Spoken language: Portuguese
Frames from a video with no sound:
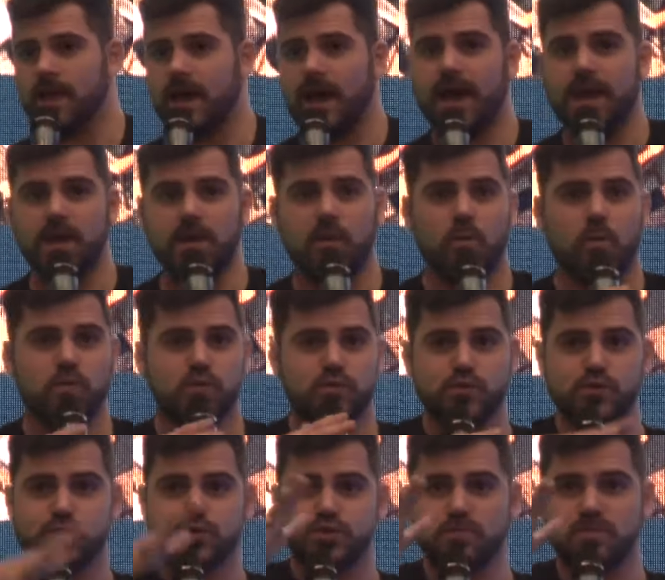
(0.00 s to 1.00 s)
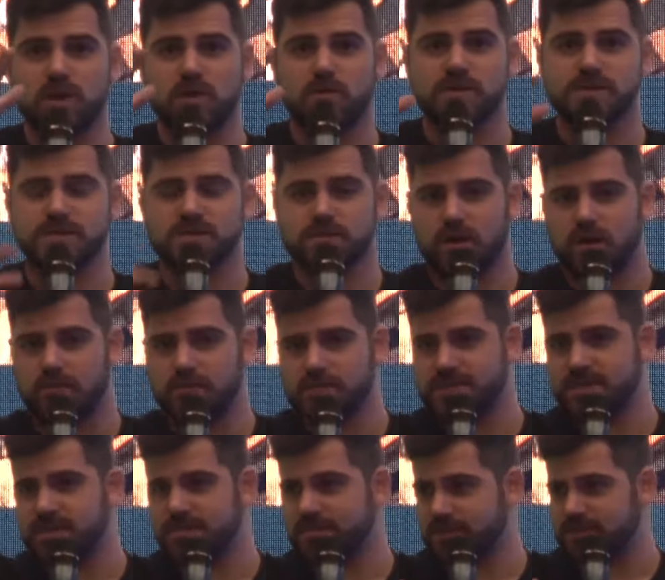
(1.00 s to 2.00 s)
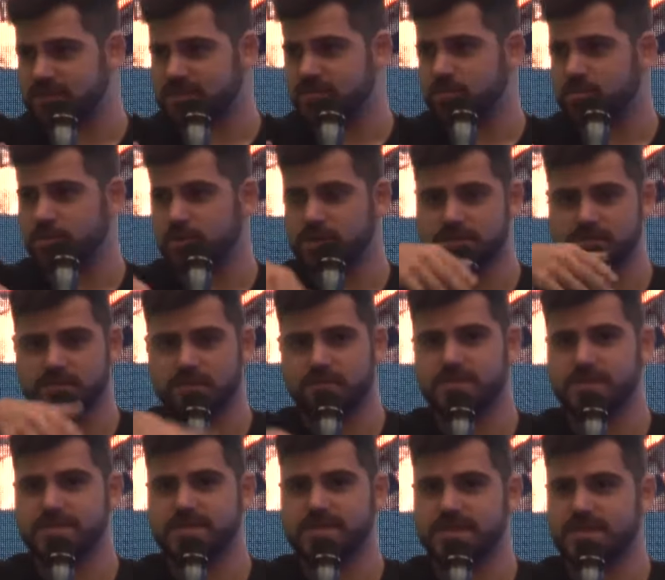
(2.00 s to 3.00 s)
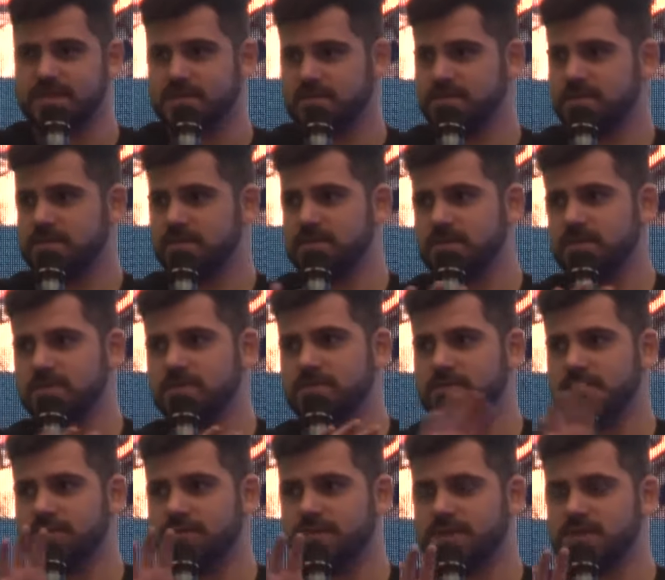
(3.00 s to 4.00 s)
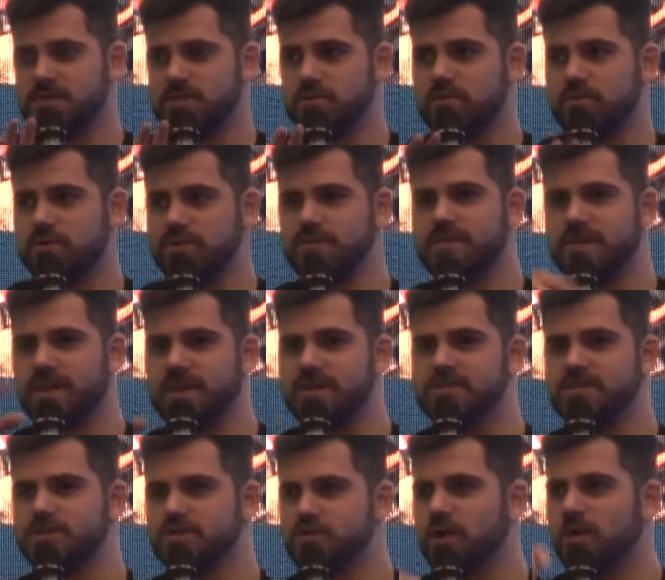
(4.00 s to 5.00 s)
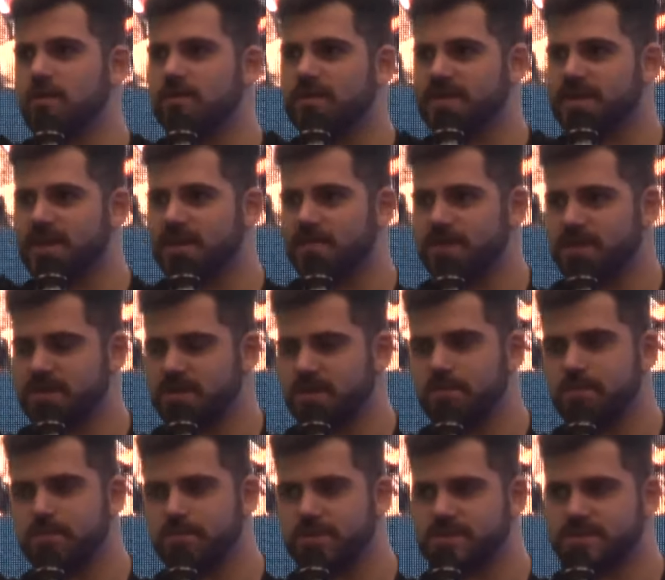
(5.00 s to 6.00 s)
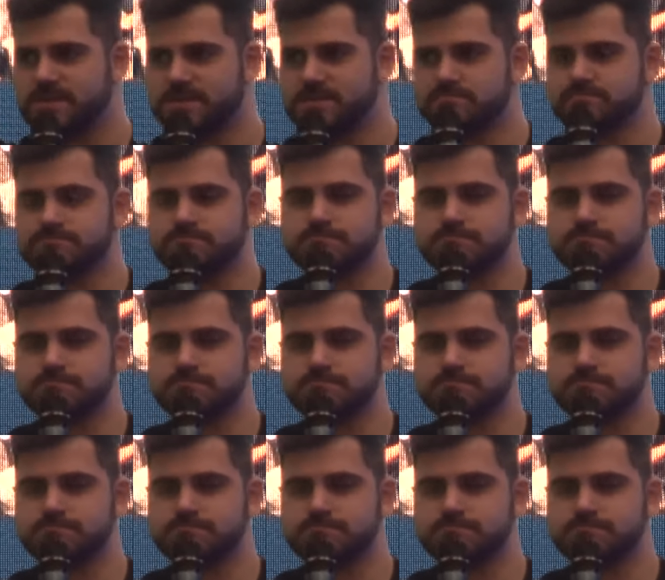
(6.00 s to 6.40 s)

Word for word: Ah, não, surgiu uma coisa nova, tem que fazer um post, vão fazer. E eu faço alguma coisa diferente e jogo aquele para depois.